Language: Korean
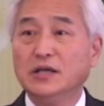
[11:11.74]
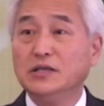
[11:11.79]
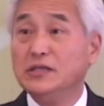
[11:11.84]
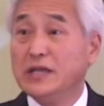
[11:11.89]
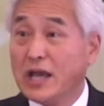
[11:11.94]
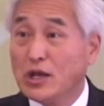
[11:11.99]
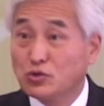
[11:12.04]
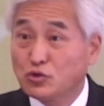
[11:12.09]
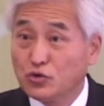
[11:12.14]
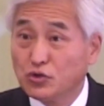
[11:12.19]

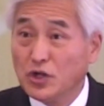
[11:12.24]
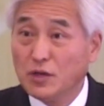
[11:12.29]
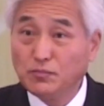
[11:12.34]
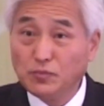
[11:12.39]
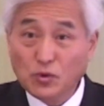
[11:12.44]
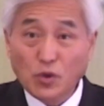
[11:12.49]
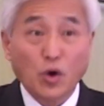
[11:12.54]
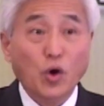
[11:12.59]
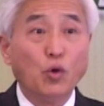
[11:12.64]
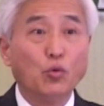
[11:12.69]

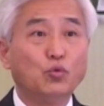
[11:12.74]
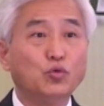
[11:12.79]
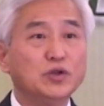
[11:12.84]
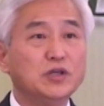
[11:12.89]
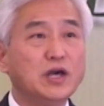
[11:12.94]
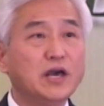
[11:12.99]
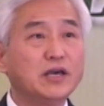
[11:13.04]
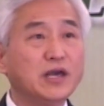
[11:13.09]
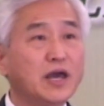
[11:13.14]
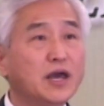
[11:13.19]
예수님도
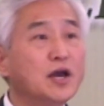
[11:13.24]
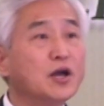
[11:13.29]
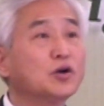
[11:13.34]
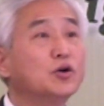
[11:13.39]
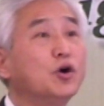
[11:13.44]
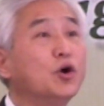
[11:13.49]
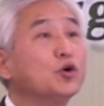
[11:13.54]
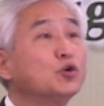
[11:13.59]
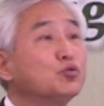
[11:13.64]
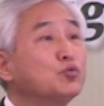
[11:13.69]
우리에게
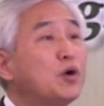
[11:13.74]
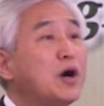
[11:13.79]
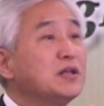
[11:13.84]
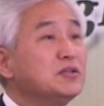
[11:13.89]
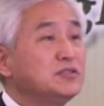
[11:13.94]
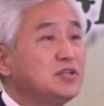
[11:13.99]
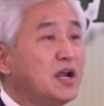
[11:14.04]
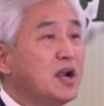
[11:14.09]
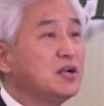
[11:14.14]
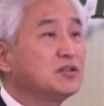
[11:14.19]

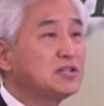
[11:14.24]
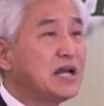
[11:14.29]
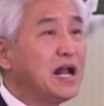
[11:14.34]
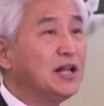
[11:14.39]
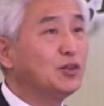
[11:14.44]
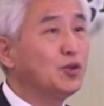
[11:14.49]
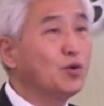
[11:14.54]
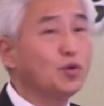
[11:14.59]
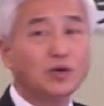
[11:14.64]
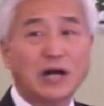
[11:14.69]
거룩한 생을
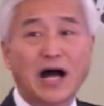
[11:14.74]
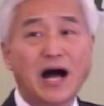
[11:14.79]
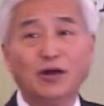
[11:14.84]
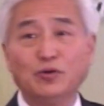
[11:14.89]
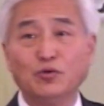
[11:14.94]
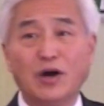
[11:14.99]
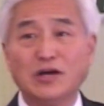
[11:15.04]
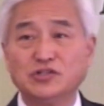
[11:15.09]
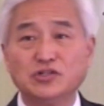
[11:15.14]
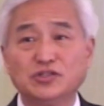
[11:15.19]
살도록
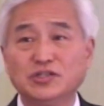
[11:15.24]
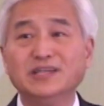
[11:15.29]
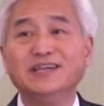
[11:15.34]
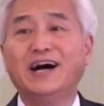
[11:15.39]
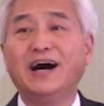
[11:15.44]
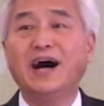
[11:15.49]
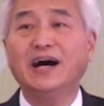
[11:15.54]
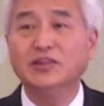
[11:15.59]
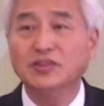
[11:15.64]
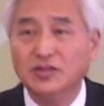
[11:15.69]

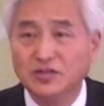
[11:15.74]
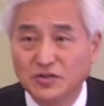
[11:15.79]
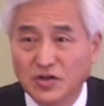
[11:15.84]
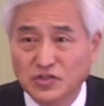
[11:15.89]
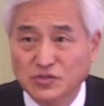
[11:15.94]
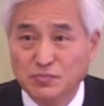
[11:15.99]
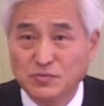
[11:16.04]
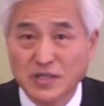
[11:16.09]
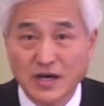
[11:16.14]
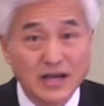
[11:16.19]
강요하시지 않는
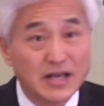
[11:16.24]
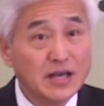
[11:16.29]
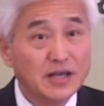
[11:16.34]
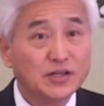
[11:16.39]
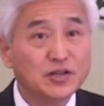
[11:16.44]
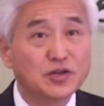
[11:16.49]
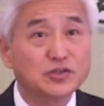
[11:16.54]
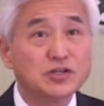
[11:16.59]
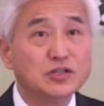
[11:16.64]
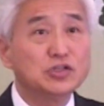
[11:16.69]
것입니다.
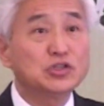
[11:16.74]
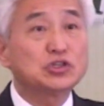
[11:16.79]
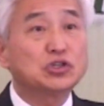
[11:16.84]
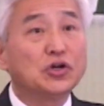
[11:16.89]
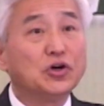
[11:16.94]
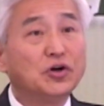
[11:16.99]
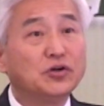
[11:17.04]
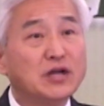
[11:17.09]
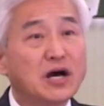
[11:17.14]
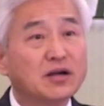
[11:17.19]
이것은
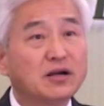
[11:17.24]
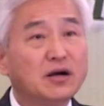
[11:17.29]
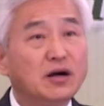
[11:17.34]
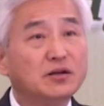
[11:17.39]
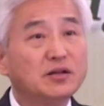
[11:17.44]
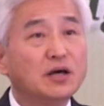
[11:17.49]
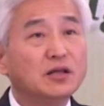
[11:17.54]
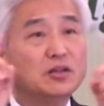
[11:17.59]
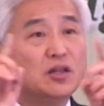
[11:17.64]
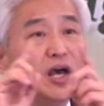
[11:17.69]
선악
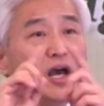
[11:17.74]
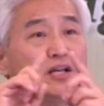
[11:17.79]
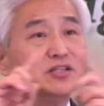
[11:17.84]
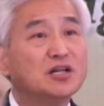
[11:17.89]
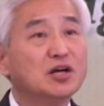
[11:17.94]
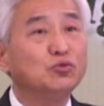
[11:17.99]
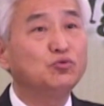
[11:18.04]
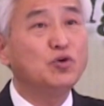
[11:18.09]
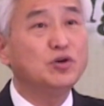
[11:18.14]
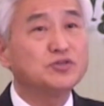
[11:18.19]
간의
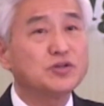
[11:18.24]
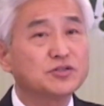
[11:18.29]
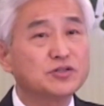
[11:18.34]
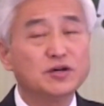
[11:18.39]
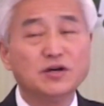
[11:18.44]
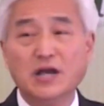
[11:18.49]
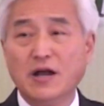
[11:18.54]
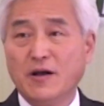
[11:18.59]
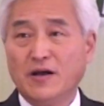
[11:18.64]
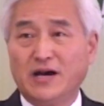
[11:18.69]
대쟁투에
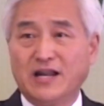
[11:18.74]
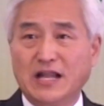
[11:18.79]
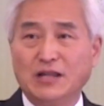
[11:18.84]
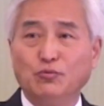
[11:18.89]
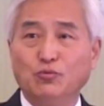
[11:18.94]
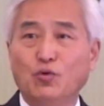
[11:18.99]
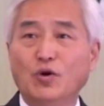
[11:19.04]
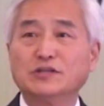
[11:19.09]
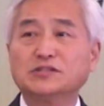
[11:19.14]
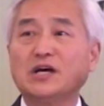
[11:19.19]
있어서
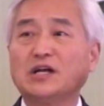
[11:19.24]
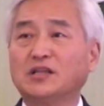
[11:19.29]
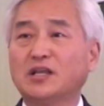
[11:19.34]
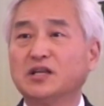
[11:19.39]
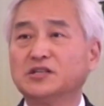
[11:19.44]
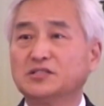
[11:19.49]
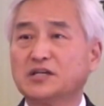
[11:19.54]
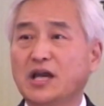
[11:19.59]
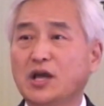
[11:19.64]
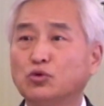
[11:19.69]
하나님과
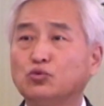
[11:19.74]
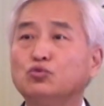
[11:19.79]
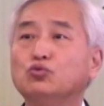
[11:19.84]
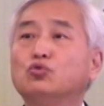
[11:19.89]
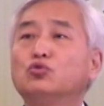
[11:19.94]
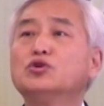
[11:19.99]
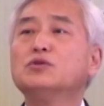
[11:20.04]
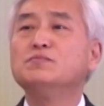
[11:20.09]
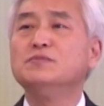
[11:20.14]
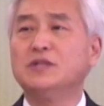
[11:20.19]
사탄 사이의
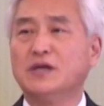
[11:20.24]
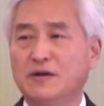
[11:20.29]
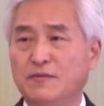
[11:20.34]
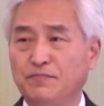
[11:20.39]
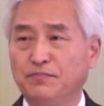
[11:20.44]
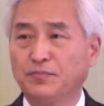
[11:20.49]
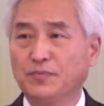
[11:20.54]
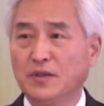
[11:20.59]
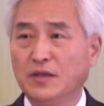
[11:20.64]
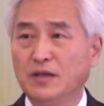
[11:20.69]
룰입니다.
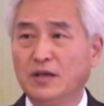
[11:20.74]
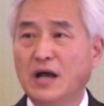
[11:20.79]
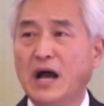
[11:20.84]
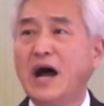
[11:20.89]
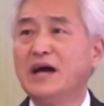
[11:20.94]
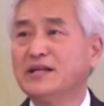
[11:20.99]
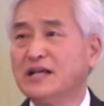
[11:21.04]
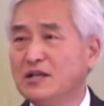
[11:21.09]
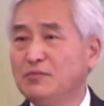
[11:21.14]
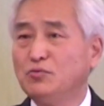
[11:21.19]

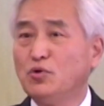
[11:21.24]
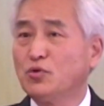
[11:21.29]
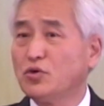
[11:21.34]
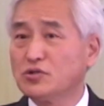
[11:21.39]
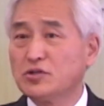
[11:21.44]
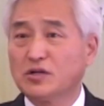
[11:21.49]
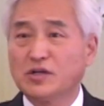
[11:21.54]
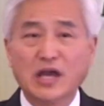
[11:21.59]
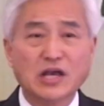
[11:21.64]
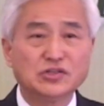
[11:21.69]
하나님도
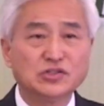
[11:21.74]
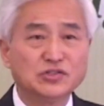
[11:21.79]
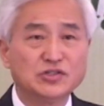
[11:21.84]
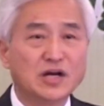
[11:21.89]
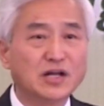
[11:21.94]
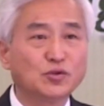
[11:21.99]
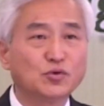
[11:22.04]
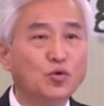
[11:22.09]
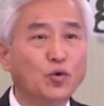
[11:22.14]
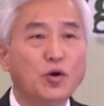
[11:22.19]
그것을
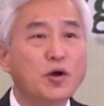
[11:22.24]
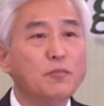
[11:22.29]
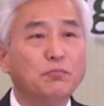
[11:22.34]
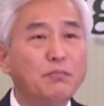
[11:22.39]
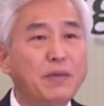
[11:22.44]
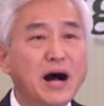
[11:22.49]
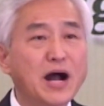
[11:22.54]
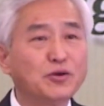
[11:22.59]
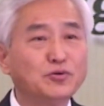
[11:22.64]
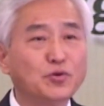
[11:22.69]
깨시지 않고
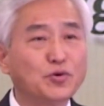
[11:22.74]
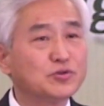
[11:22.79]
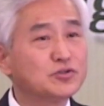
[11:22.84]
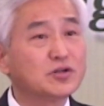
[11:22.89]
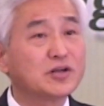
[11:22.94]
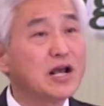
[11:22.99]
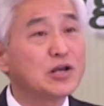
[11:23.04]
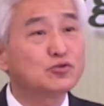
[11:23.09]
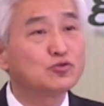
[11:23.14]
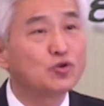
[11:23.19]
마귀도
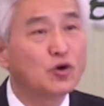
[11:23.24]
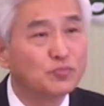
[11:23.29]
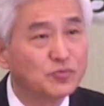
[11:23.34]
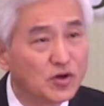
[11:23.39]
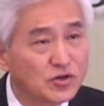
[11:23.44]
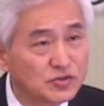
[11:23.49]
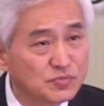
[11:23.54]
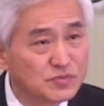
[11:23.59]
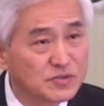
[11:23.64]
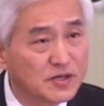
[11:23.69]
그것을 깰 수가
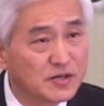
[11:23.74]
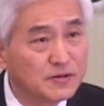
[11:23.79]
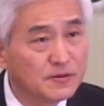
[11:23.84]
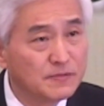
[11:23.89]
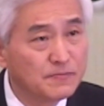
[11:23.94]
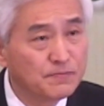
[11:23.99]
없는 것입니다.